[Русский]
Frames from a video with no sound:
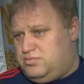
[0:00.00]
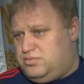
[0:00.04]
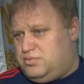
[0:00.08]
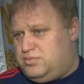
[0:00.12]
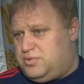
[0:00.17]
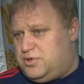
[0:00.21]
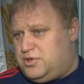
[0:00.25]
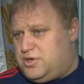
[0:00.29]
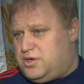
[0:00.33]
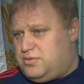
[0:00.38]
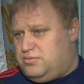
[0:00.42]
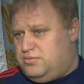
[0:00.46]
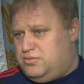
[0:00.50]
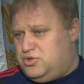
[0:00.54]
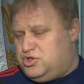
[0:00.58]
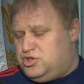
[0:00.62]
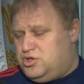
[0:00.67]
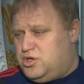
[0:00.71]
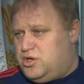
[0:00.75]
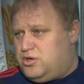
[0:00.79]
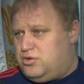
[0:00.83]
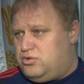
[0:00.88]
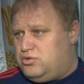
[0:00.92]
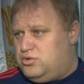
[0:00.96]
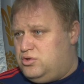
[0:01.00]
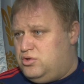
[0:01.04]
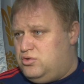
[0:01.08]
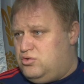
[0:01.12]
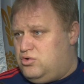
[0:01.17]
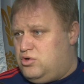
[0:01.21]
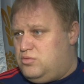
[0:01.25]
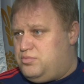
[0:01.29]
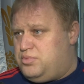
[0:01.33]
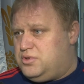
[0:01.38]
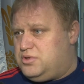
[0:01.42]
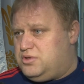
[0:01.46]
международный
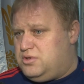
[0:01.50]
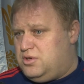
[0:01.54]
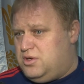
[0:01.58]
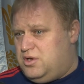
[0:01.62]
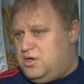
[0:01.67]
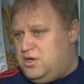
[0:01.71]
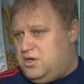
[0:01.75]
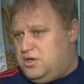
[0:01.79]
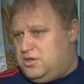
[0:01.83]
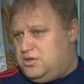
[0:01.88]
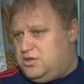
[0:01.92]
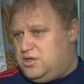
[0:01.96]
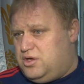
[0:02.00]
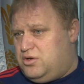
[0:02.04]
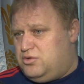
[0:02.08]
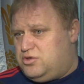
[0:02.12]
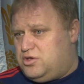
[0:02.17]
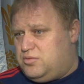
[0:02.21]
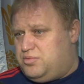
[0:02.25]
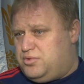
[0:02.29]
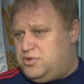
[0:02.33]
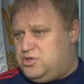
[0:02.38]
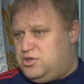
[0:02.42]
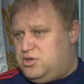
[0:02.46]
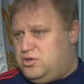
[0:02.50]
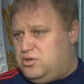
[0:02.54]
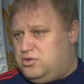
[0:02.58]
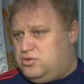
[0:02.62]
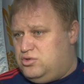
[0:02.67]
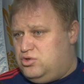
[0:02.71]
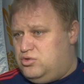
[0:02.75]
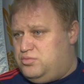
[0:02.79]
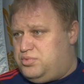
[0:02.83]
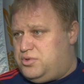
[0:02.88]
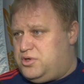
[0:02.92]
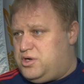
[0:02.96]
опыт, дают
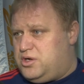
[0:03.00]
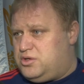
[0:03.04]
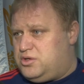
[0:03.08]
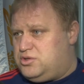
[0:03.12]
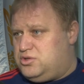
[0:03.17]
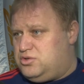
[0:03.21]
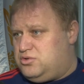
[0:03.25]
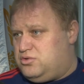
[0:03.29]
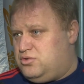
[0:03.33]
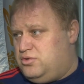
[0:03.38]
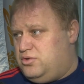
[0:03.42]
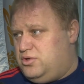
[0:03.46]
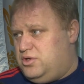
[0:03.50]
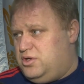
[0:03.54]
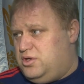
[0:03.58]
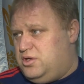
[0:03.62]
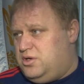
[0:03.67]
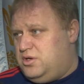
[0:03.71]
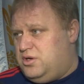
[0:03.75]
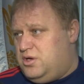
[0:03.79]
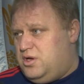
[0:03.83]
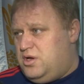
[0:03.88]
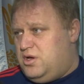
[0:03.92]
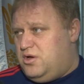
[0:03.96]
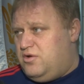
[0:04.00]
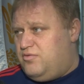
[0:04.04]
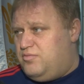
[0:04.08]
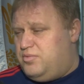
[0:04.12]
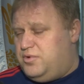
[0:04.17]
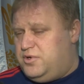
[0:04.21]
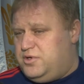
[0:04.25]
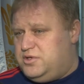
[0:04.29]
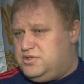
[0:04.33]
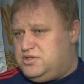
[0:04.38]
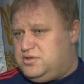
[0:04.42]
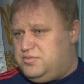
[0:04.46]
определенную практику. И, в
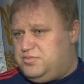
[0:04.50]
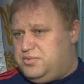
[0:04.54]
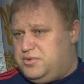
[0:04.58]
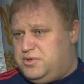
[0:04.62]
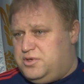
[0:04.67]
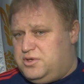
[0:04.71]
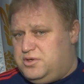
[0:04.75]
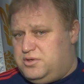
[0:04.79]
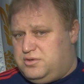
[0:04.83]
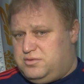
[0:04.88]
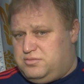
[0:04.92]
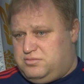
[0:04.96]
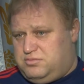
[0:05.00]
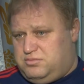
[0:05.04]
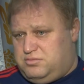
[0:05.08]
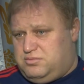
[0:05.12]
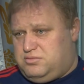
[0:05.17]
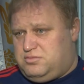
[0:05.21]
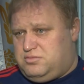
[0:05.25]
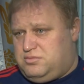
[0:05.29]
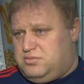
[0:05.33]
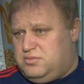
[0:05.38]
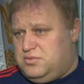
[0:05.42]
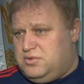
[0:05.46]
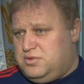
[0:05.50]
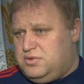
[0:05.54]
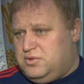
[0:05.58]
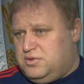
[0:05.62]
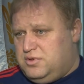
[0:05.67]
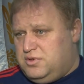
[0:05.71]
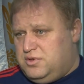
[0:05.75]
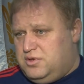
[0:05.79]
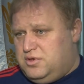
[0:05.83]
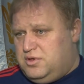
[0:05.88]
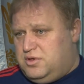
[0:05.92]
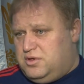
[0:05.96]
принципе,
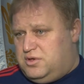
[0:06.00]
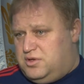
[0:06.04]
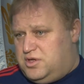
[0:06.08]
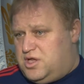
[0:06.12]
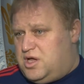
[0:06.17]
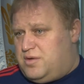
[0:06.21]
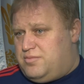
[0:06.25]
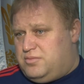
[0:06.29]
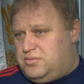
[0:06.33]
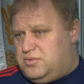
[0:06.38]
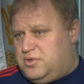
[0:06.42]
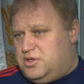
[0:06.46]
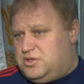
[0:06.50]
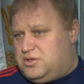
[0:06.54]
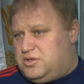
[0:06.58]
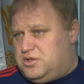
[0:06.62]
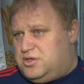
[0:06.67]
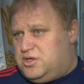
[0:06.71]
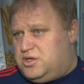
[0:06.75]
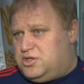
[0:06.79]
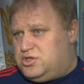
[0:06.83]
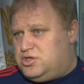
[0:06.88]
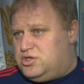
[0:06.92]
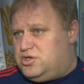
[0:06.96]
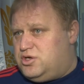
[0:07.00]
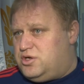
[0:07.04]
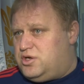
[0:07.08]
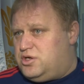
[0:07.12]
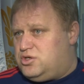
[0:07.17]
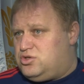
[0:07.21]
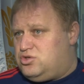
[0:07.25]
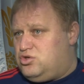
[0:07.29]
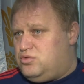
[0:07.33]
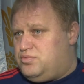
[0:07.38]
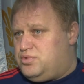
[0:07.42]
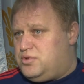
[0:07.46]
нам это даже
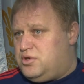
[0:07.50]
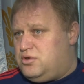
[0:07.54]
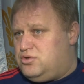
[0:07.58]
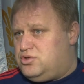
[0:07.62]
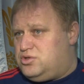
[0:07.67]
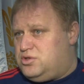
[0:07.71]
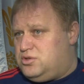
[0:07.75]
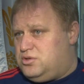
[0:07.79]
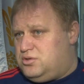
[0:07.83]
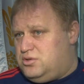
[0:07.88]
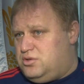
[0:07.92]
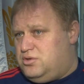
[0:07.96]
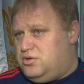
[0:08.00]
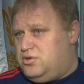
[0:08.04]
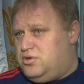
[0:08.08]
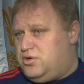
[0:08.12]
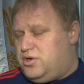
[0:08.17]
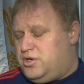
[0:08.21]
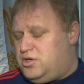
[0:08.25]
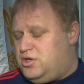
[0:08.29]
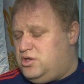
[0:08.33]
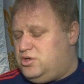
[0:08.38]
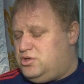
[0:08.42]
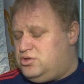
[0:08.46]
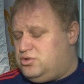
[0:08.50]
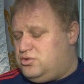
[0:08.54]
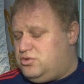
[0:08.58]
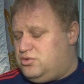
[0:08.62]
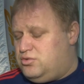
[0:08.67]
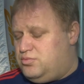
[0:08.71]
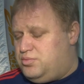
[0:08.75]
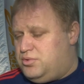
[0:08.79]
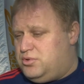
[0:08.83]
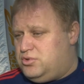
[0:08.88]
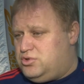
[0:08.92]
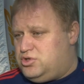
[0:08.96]
хорошо, потому что игроки еще
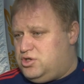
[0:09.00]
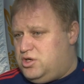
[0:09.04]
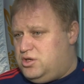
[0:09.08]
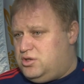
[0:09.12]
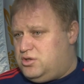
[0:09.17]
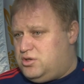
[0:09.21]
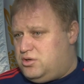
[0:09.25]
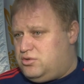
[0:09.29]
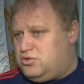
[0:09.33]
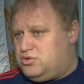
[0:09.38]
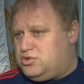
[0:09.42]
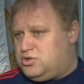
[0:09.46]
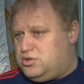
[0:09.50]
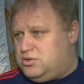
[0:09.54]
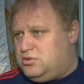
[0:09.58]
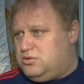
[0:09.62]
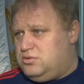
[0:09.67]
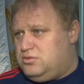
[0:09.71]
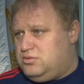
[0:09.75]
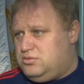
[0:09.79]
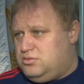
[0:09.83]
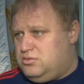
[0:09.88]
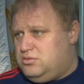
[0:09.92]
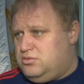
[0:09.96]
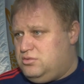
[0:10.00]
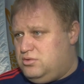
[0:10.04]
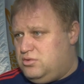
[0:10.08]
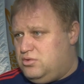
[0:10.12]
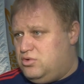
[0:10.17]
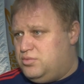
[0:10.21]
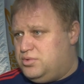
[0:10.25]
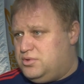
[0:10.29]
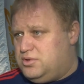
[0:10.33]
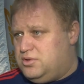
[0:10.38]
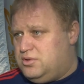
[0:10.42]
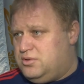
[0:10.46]
получают хороший
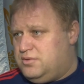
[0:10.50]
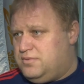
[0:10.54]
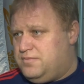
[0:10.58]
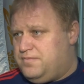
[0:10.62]
опыт.